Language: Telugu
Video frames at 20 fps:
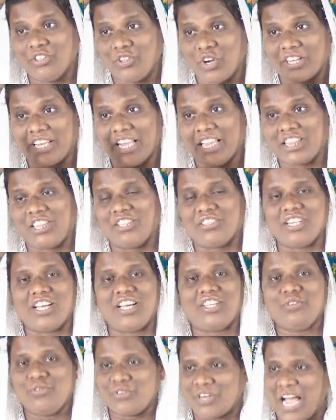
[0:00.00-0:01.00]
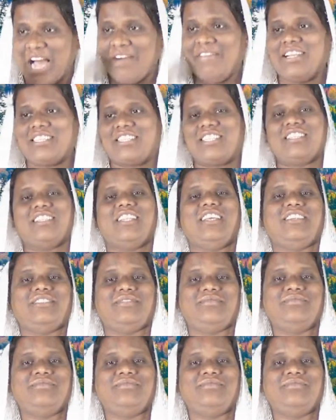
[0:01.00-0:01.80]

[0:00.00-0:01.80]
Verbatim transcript: ఇంట్లోకి వెళ్తున్నా నువ్వు రావాల్సిందే